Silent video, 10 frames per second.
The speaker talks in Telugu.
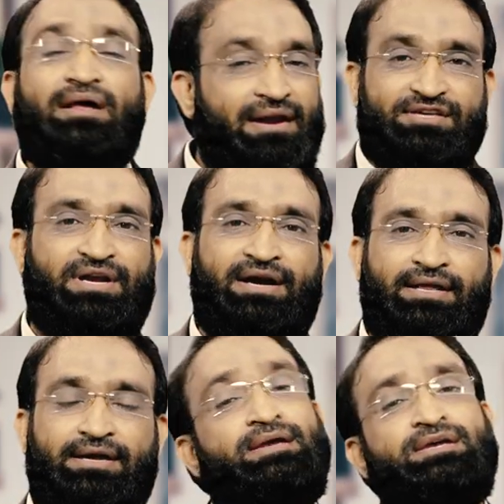రీజన్
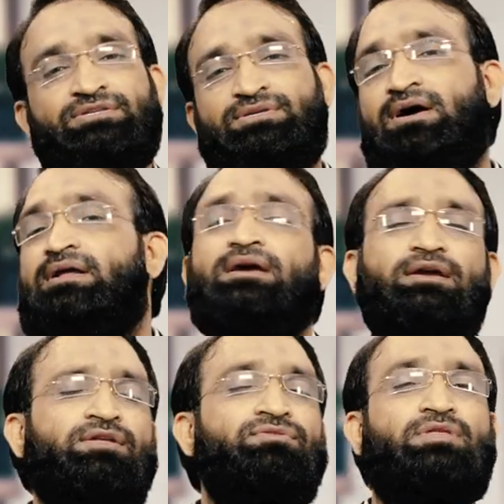ఏంటి సార్
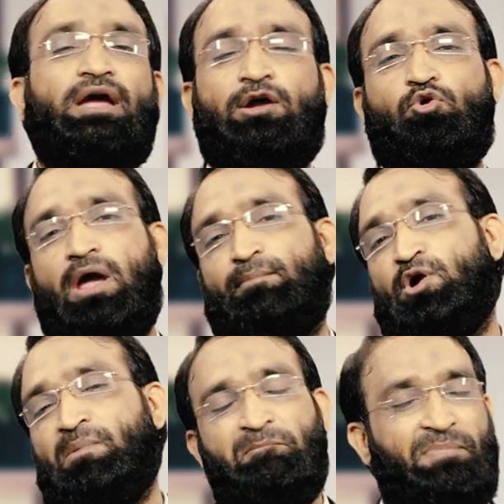ఇంత ఎక్కువ
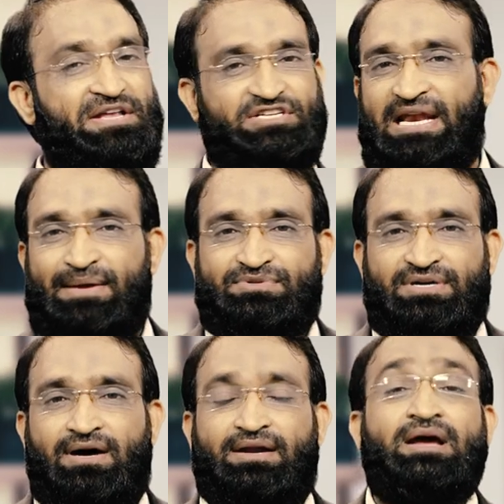అమౌంట్ మేము పే చేయలేం
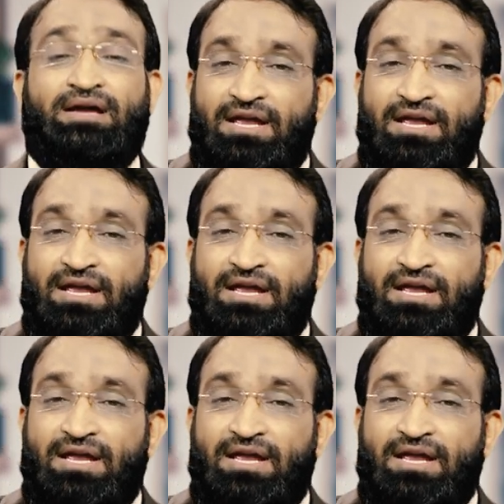సార్